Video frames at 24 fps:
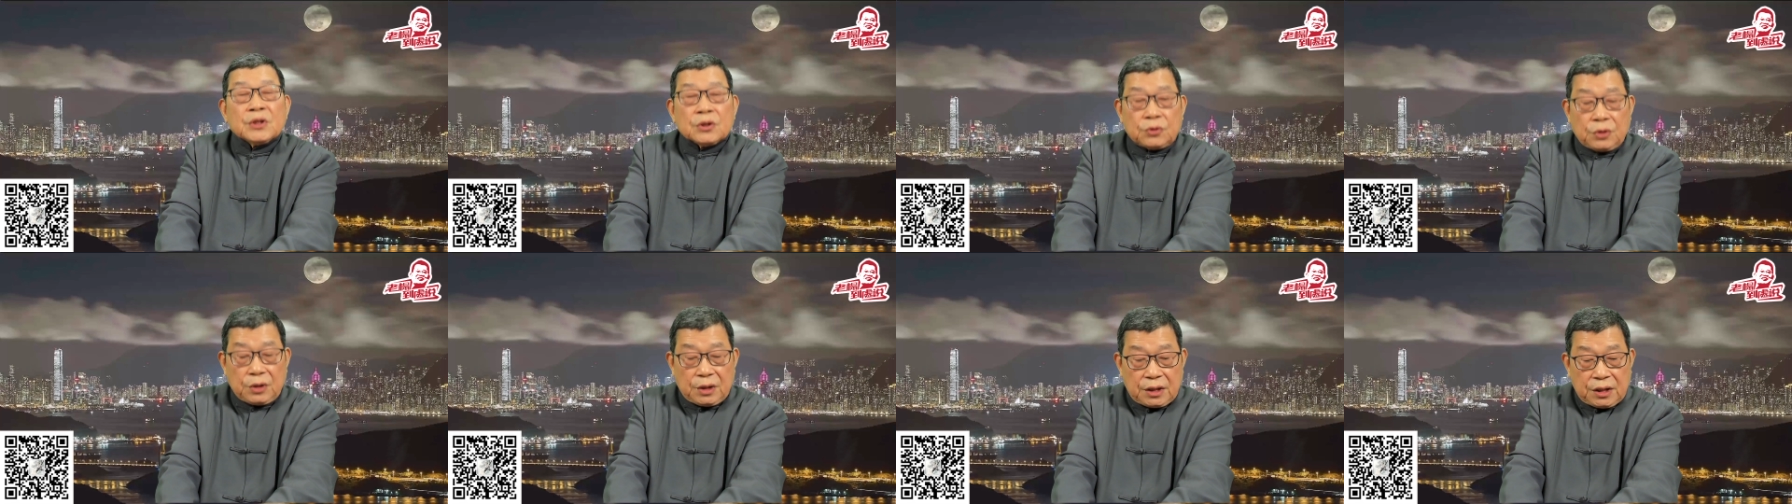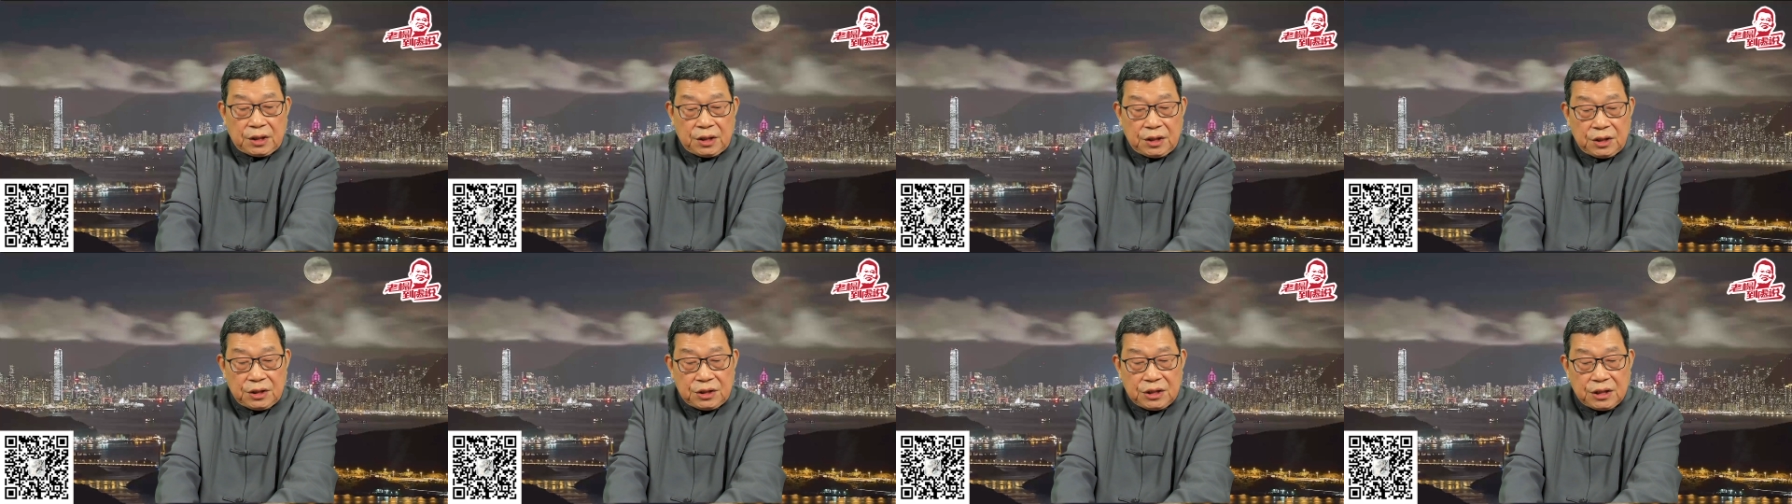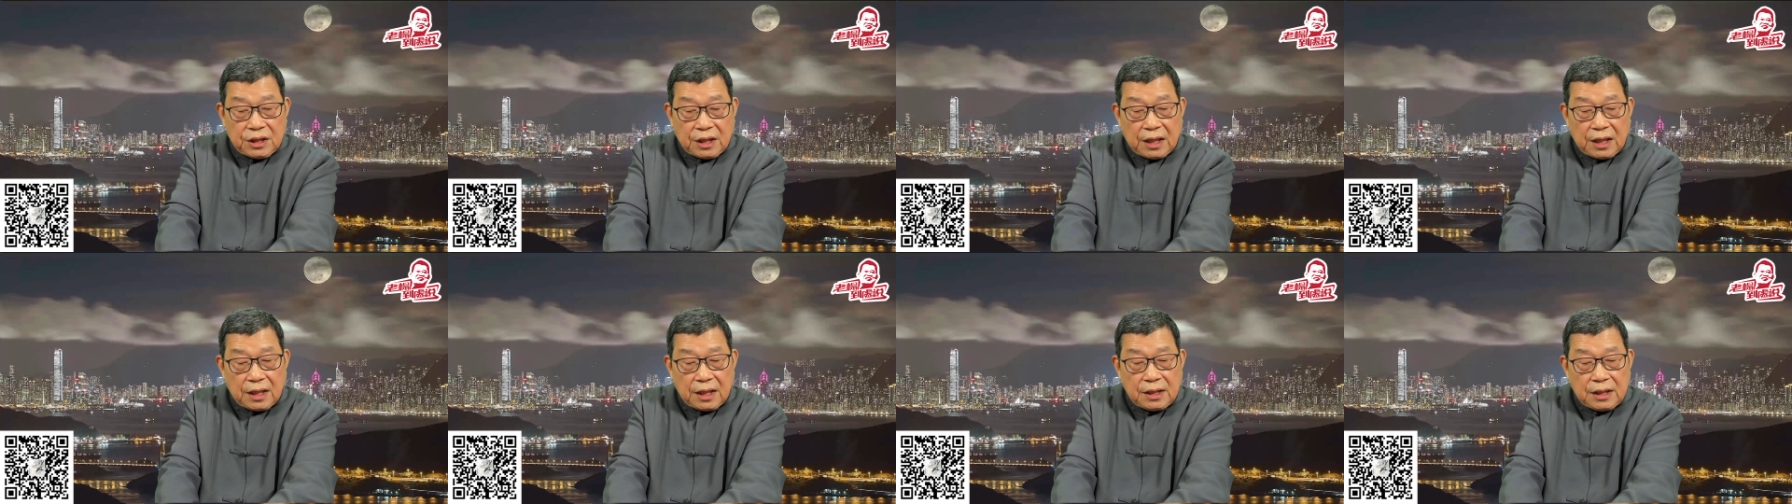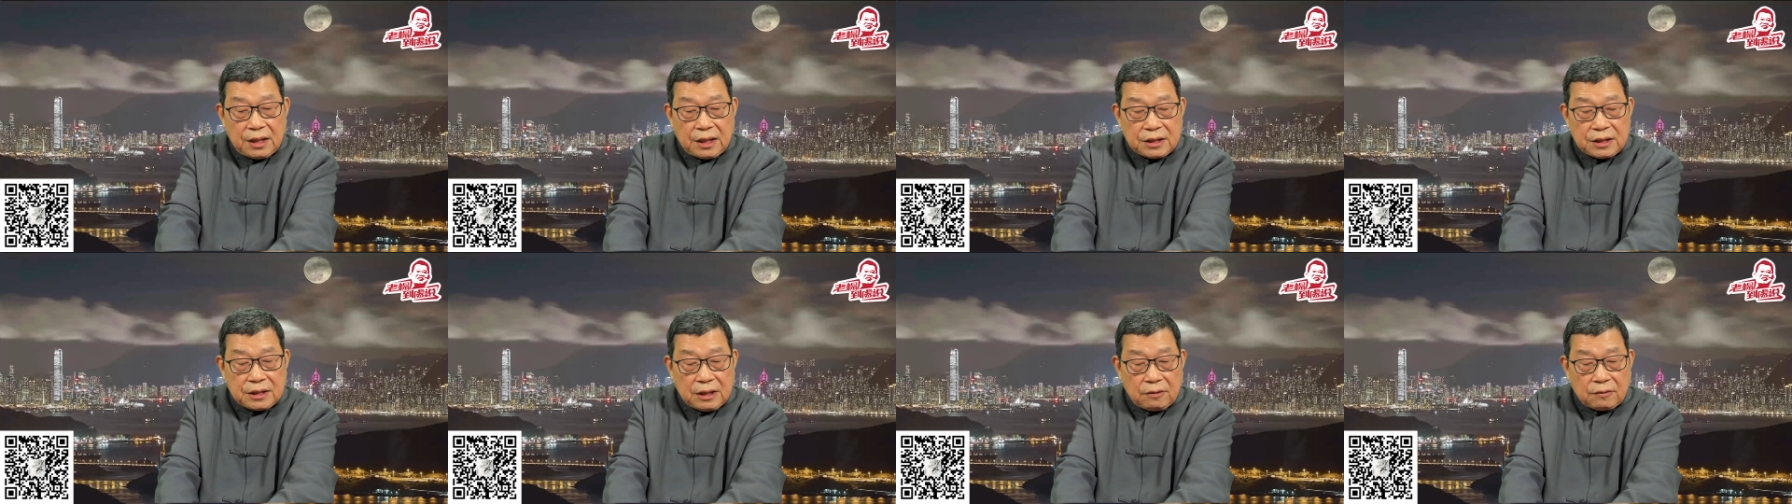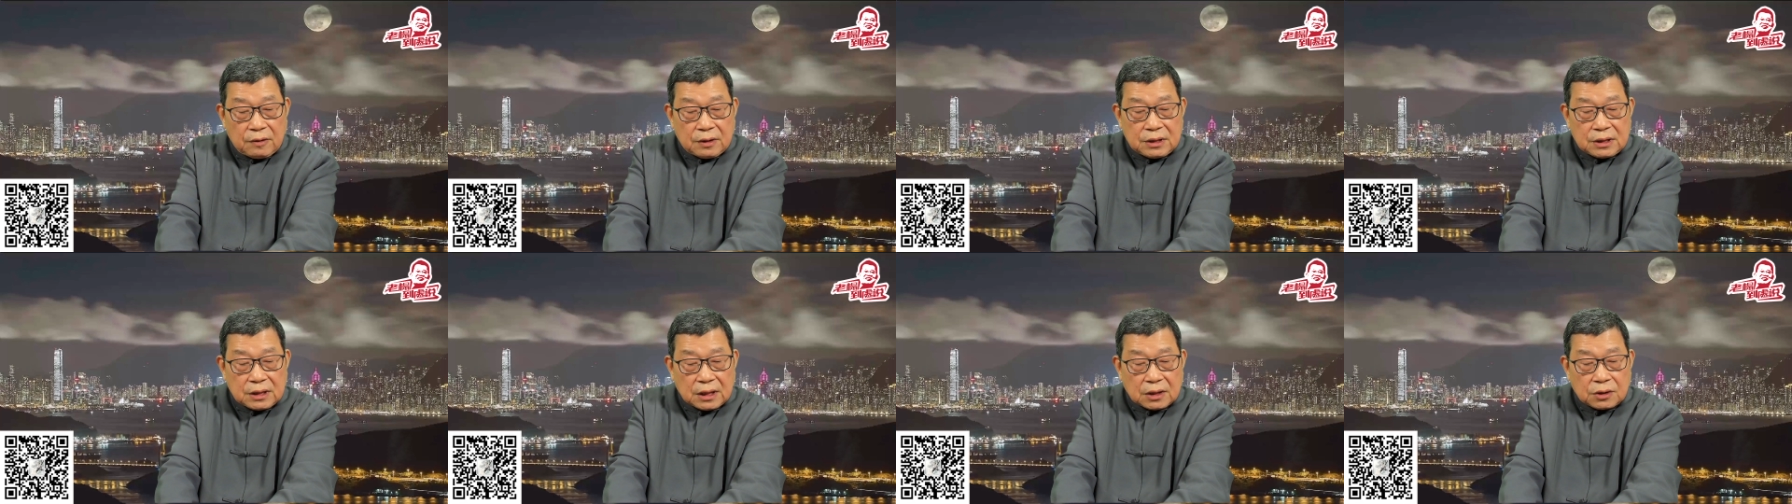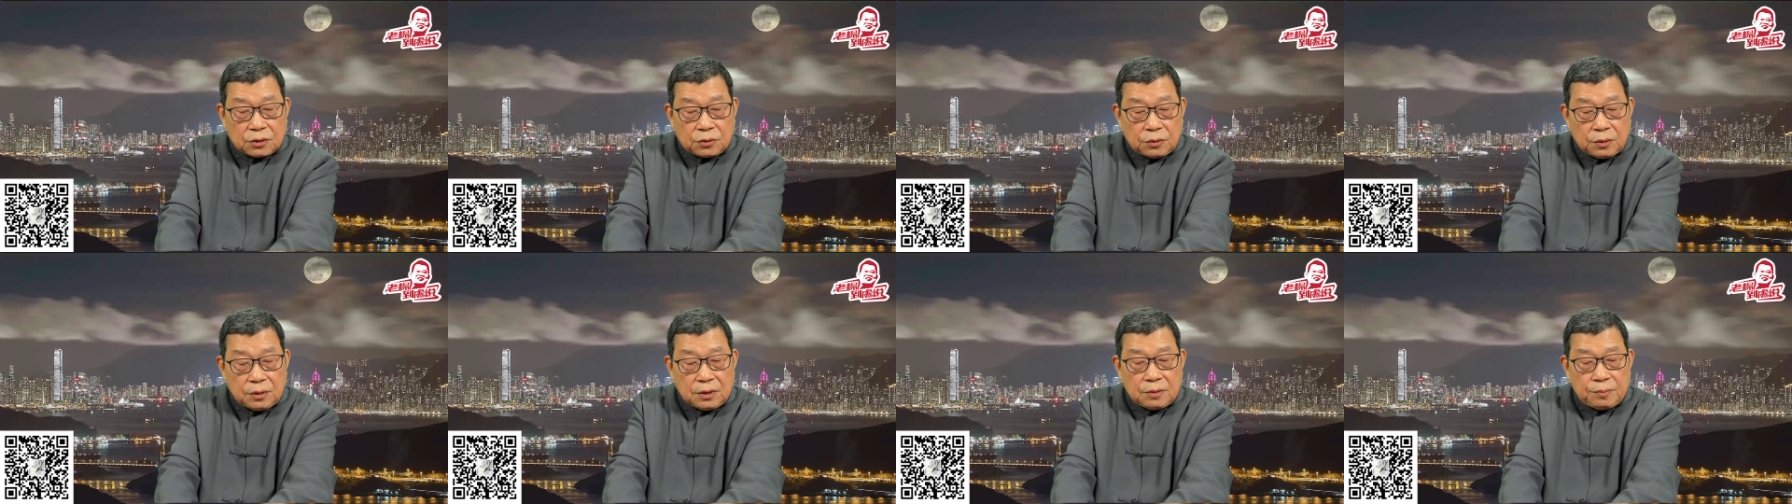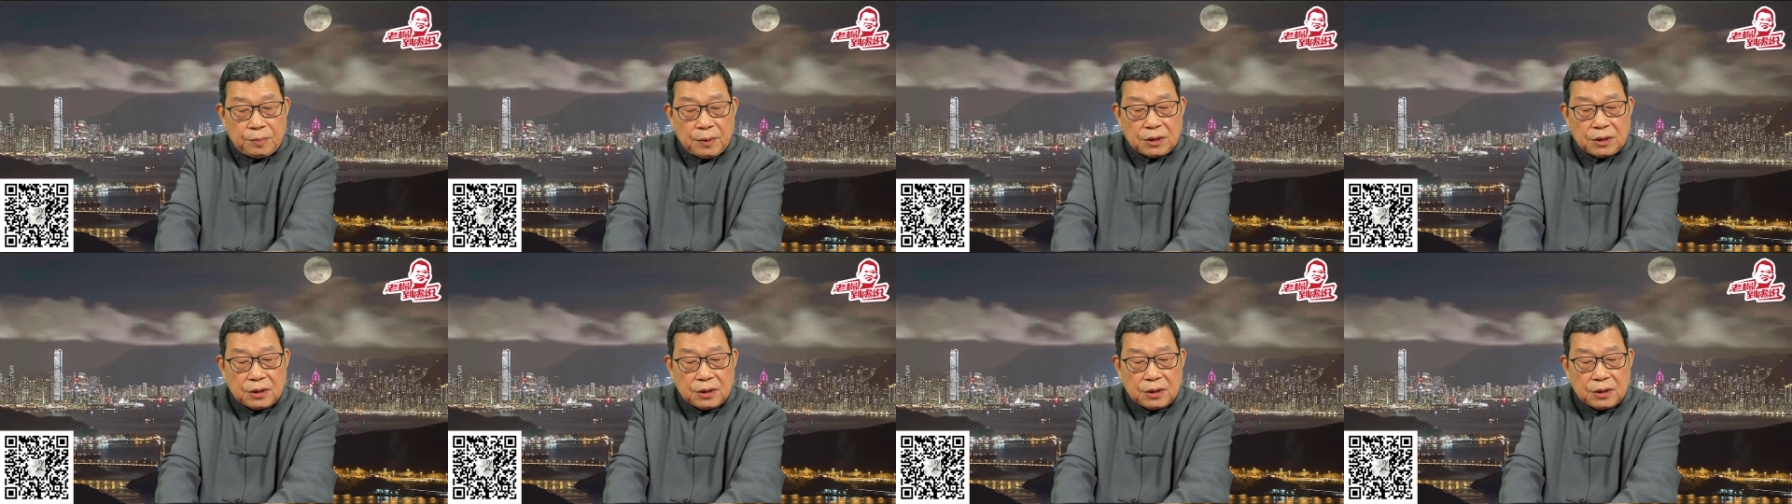对科技行业的监管整顿，